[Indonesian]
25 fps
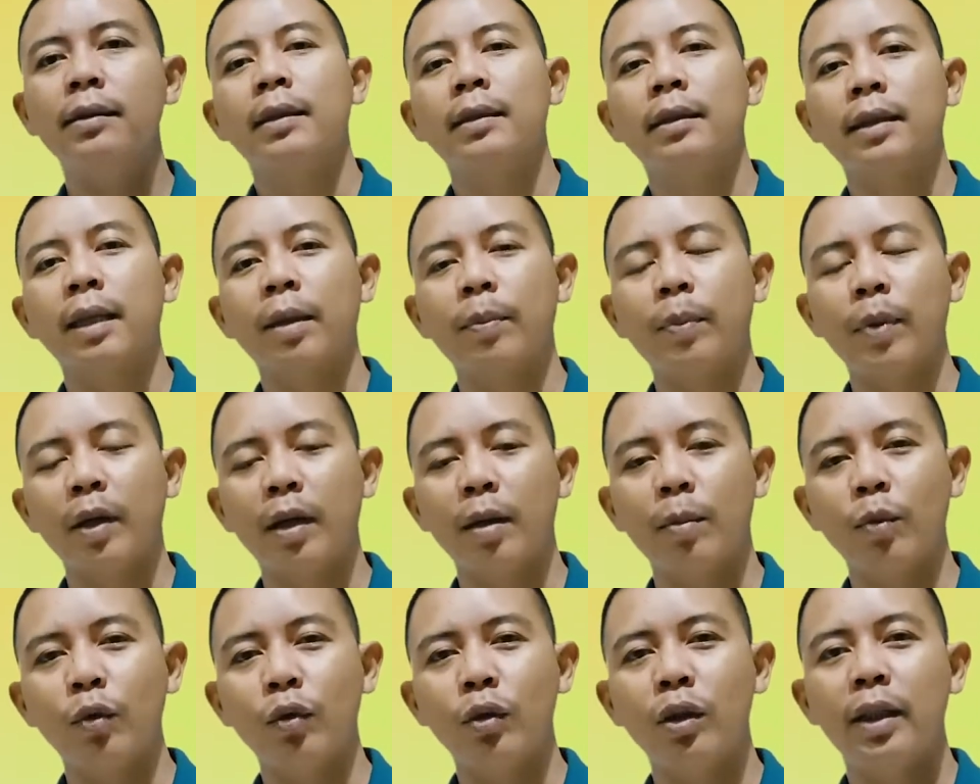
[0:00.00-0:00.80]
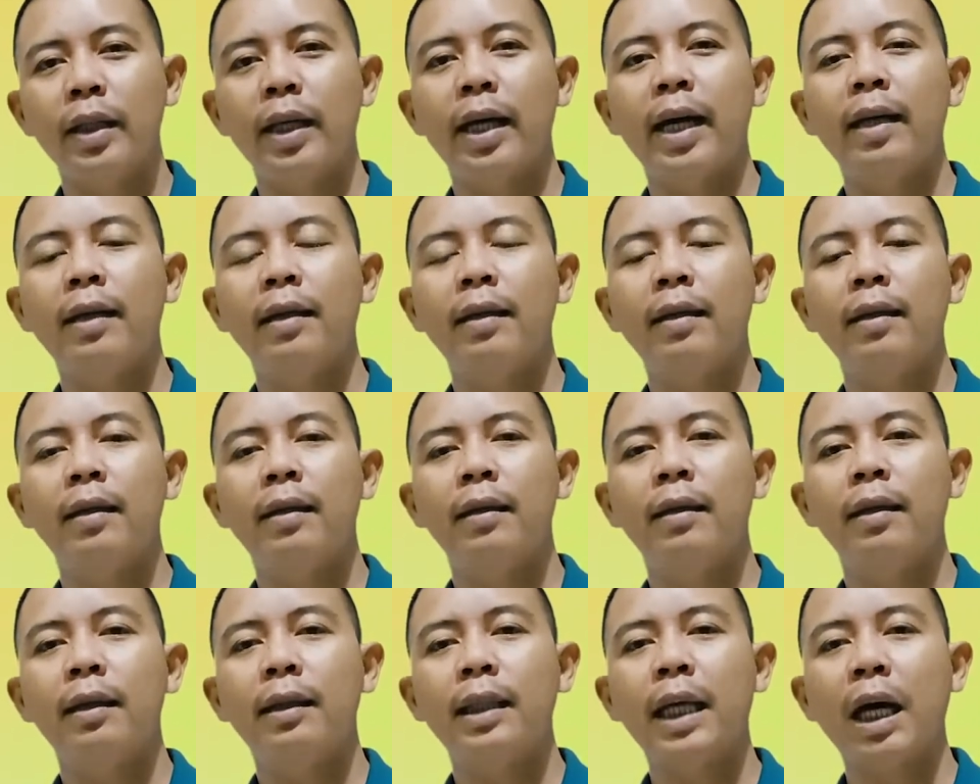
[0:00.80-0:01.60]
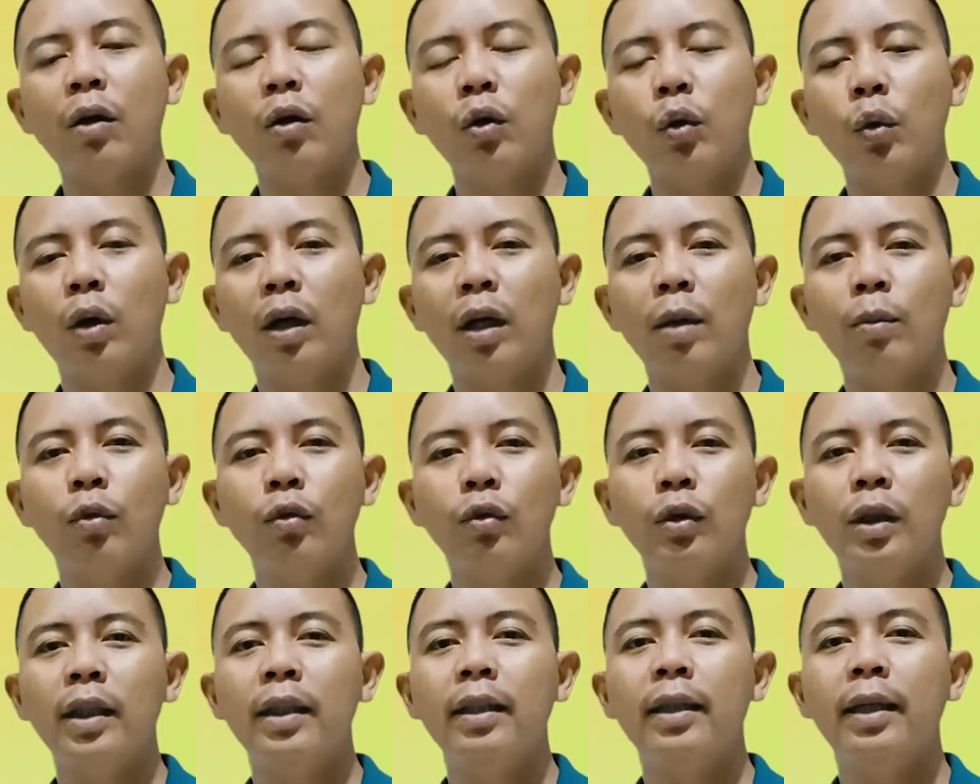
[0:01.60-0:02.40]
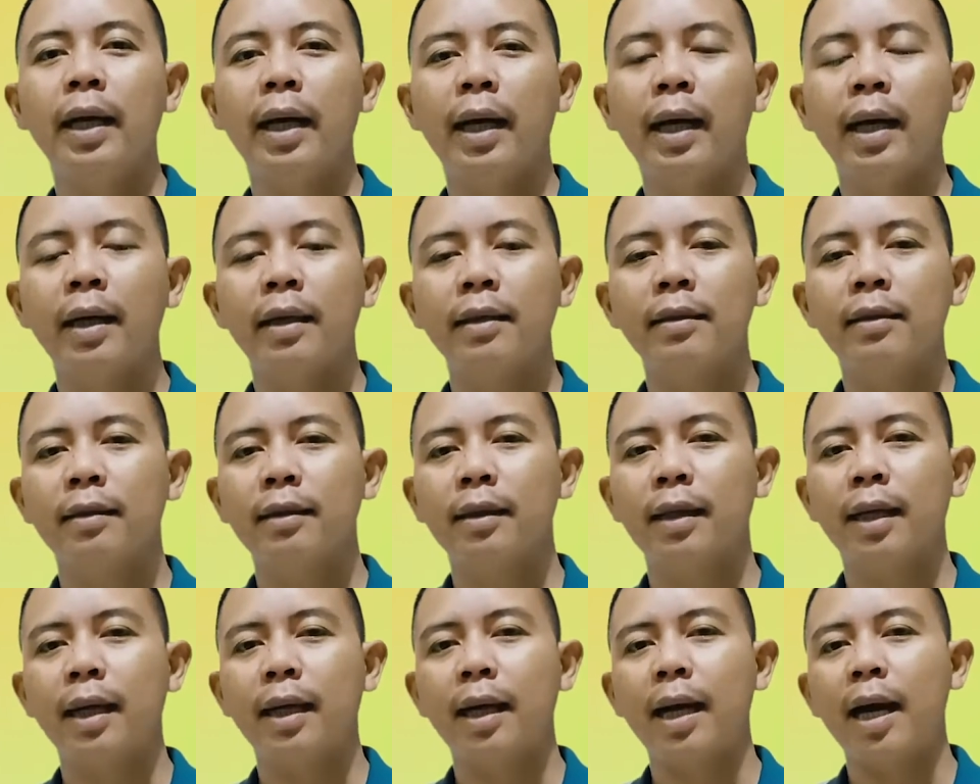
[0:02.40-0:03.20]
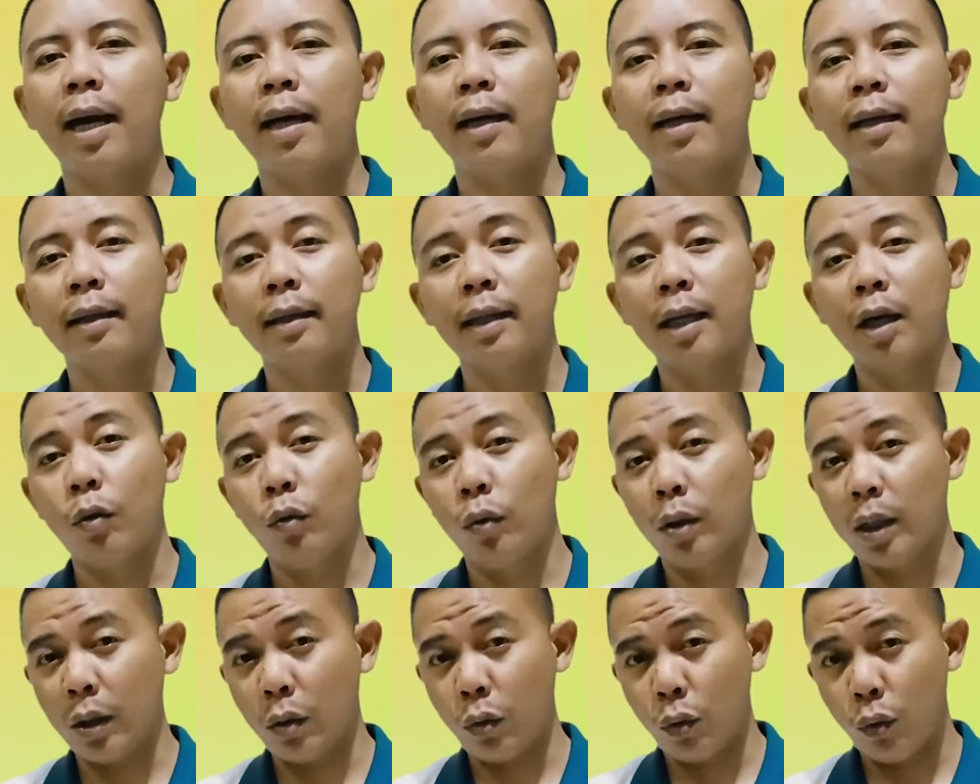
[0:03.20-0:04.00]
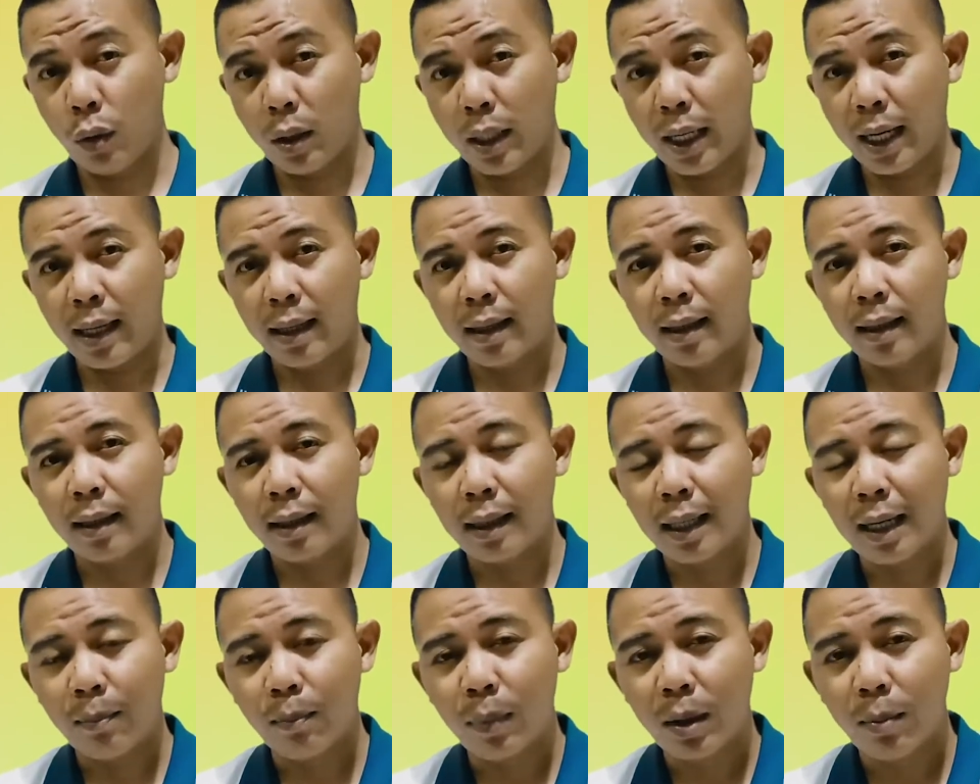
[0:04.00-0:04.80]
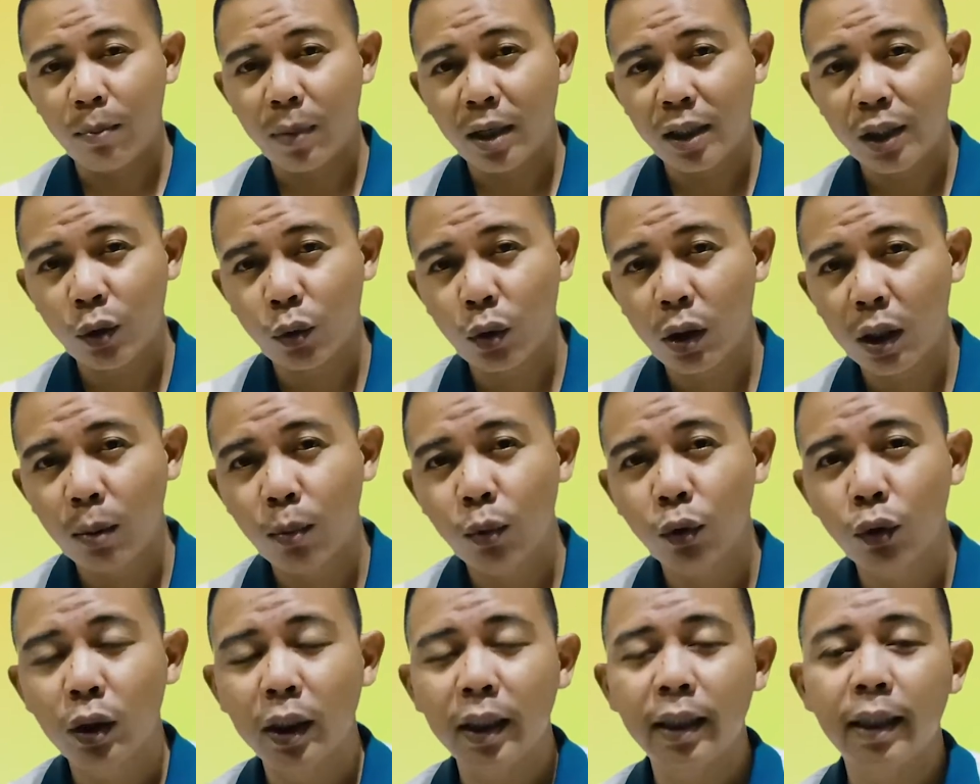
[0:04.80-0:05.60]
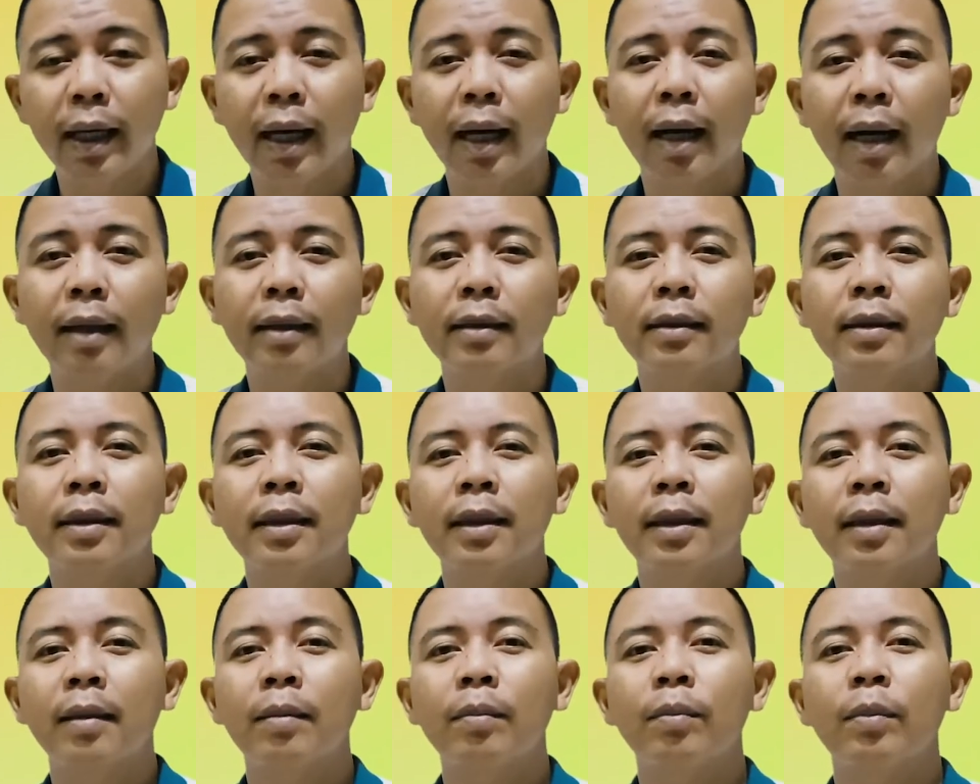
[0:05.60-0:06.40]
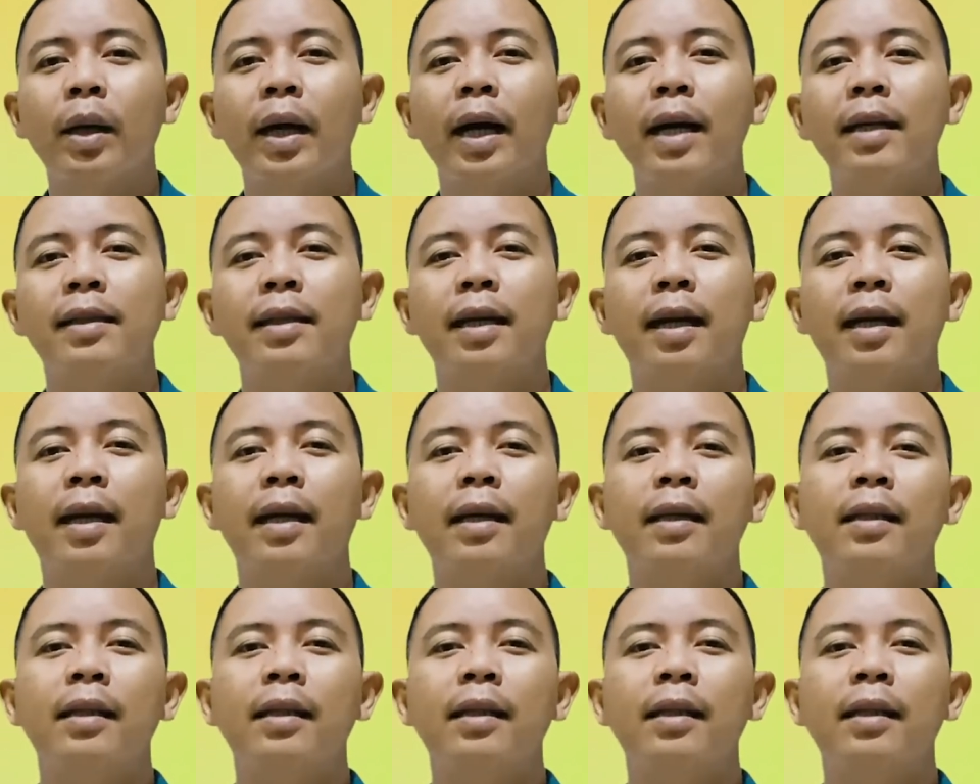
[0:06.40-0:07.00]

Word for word: tetapi kemudian di tahun 2003 setelah lahirnya Undang-Undang 18 2003, pengacara